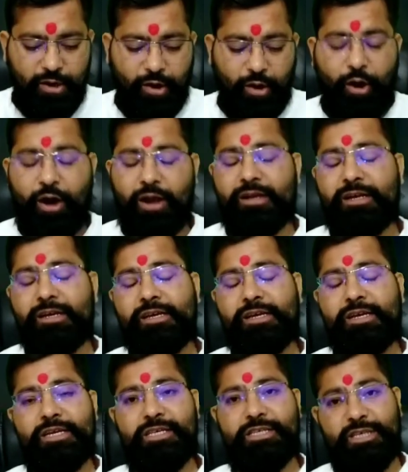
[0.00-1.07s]
और
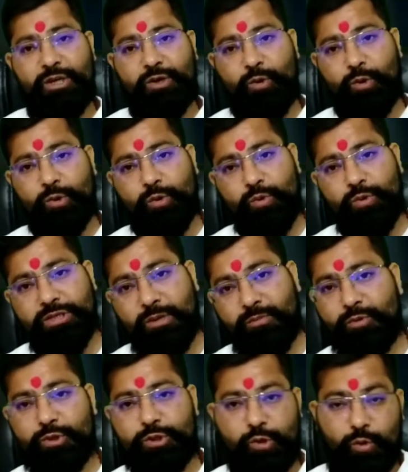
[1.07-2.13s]
किसी को तो सब
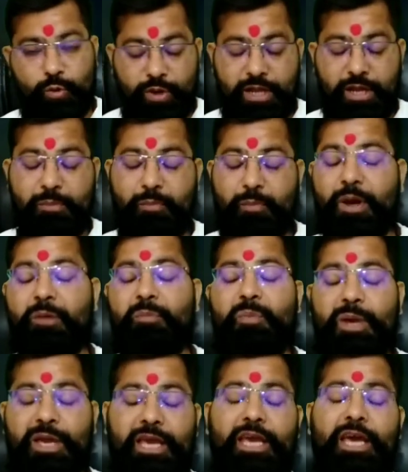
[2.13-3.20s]
कुछ होने पर
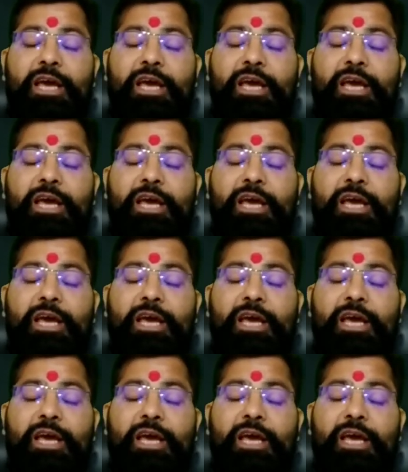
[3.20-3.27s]
भी